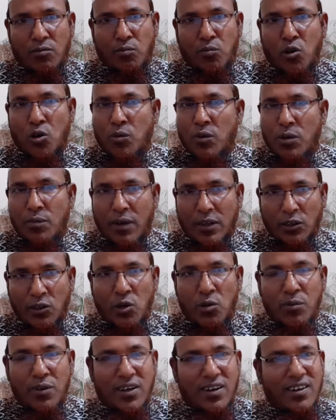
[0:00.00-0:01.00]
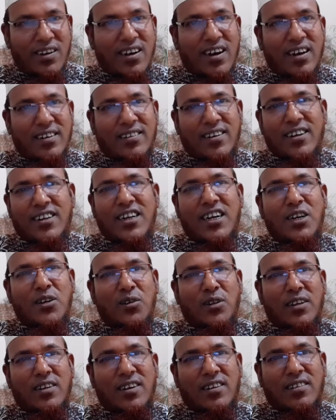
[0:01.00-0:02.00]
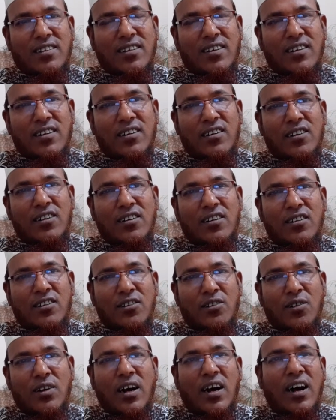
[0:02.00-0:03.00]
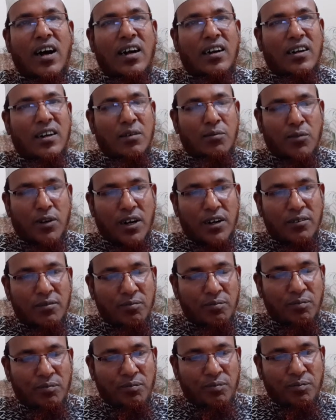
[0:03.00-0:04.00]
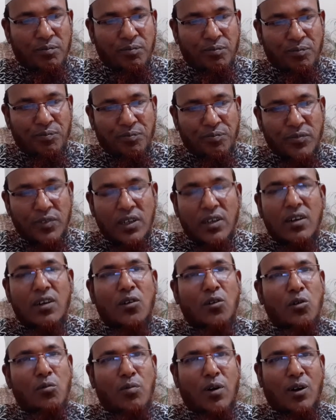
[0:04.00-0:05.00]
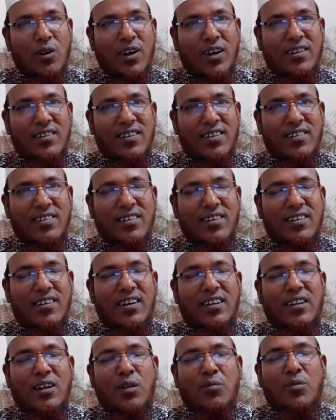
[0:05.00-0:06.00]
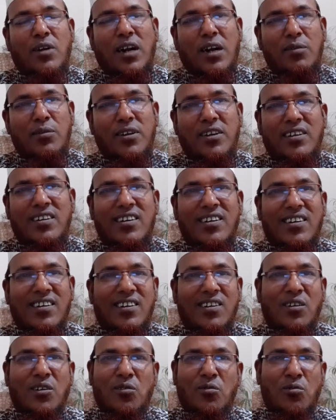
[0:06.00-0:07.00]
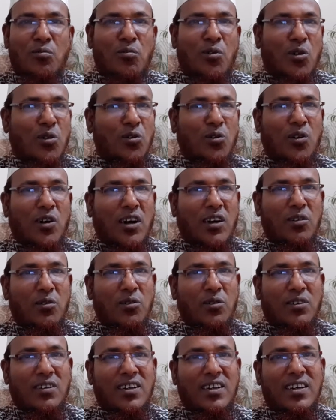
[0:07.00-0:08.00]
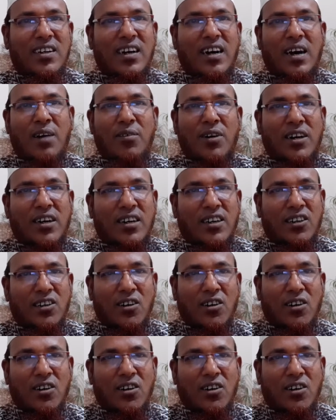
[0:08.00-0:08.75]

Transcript: পর্বের মাধ্যমে আজকে শেষ হতে যাচ্ছে সুরা আল ইমরান খুব ভালো লাগছে যে আল্লাহ রাবুল আলমিন বড় দয়ালু তিনি আমাকে